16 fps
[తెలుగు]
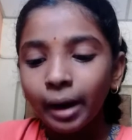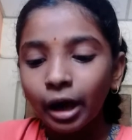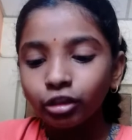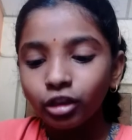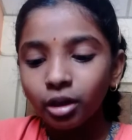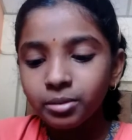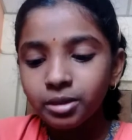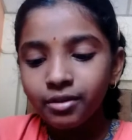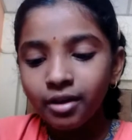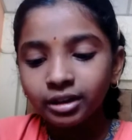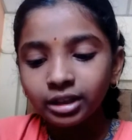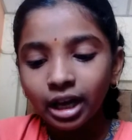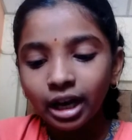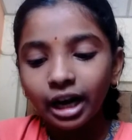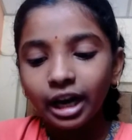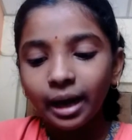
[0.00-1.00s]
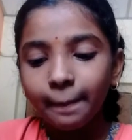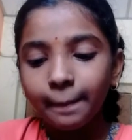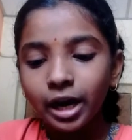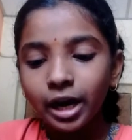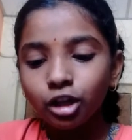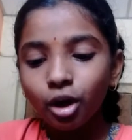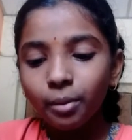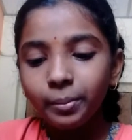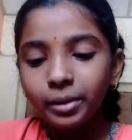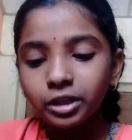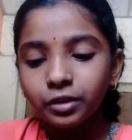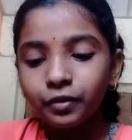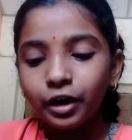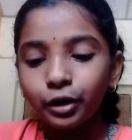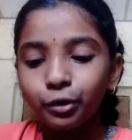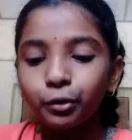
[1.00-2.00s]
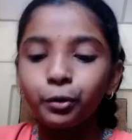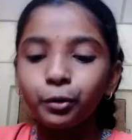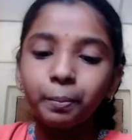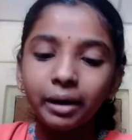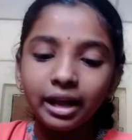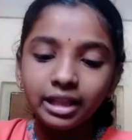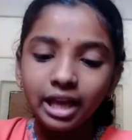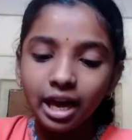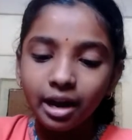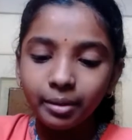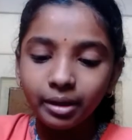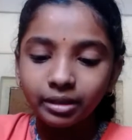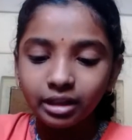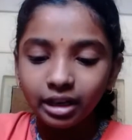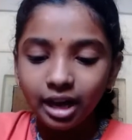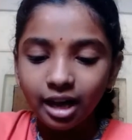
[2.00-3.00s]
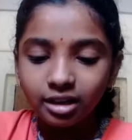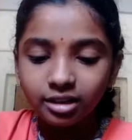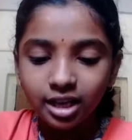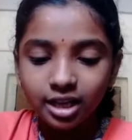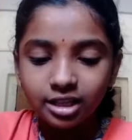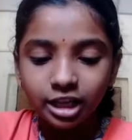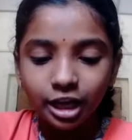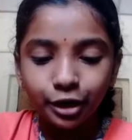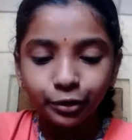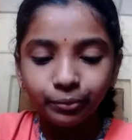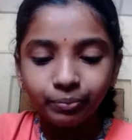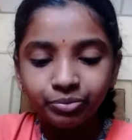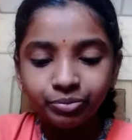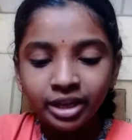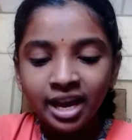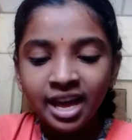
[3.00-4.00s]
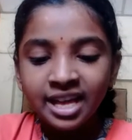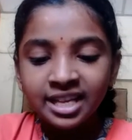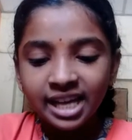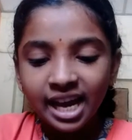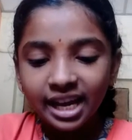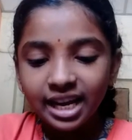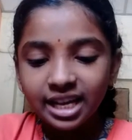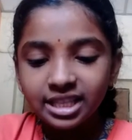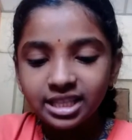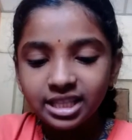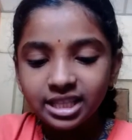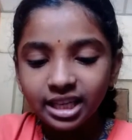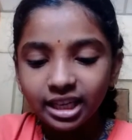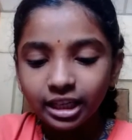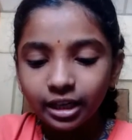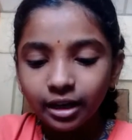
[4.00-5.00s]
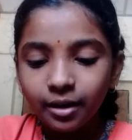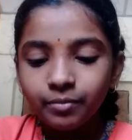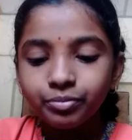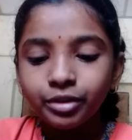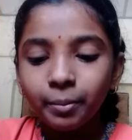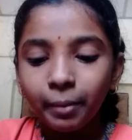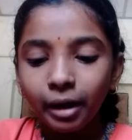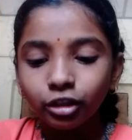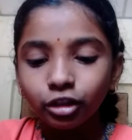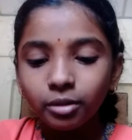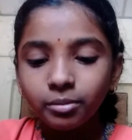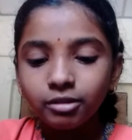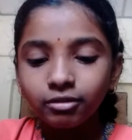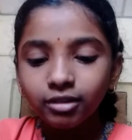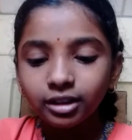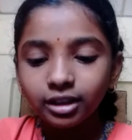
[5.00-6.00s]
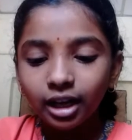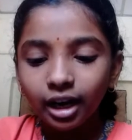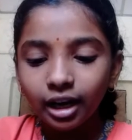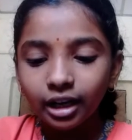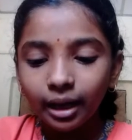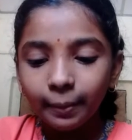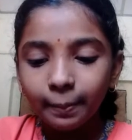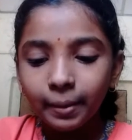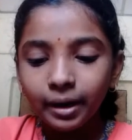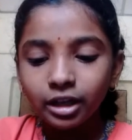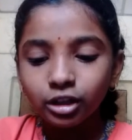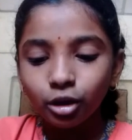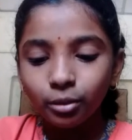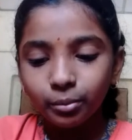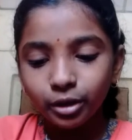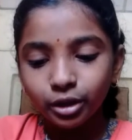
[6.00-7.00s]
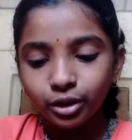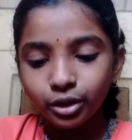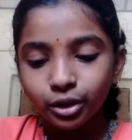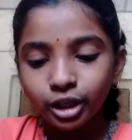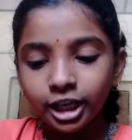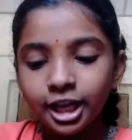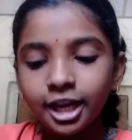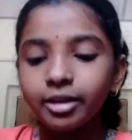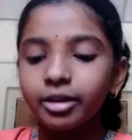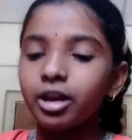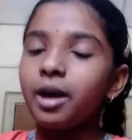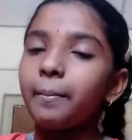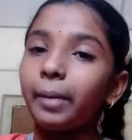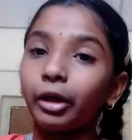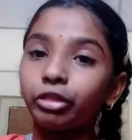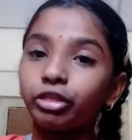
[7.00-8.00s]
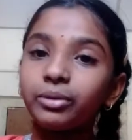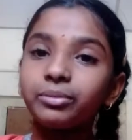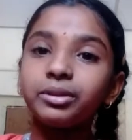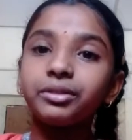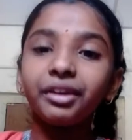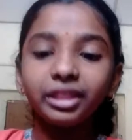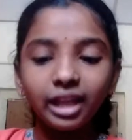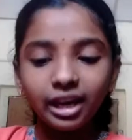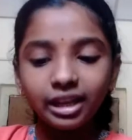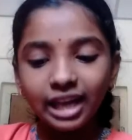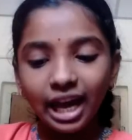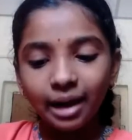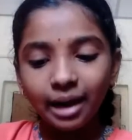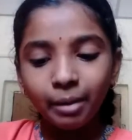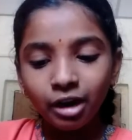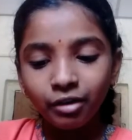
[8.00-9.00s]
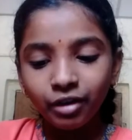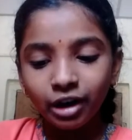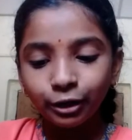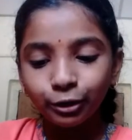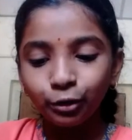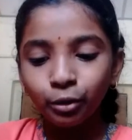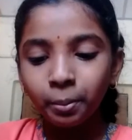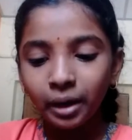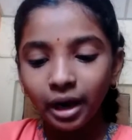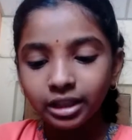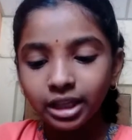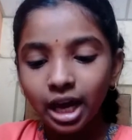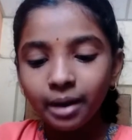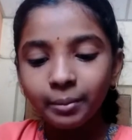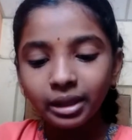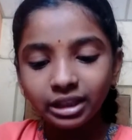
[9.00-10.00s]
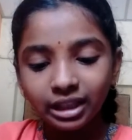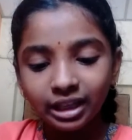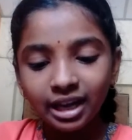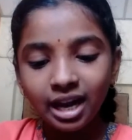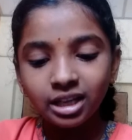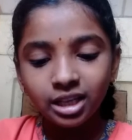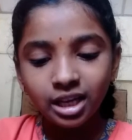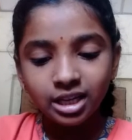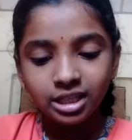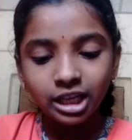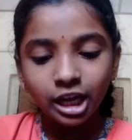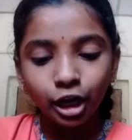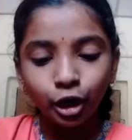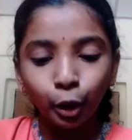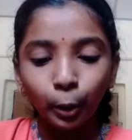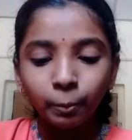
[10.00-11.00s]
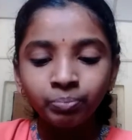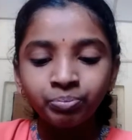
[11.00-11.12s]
పంతొమ్మిది వందల డెబ్బై తొమ్మిది వరకు ప్రధానమంత్రిగా చేశారు చరణ్ సింగ్ పంతొమ్మిది వందల డెబ్బై తొమ్మిది నుండి పంతొమ్మిది వందల ఎనభై వరకు ప్రధానమంత్రిగా చేశారు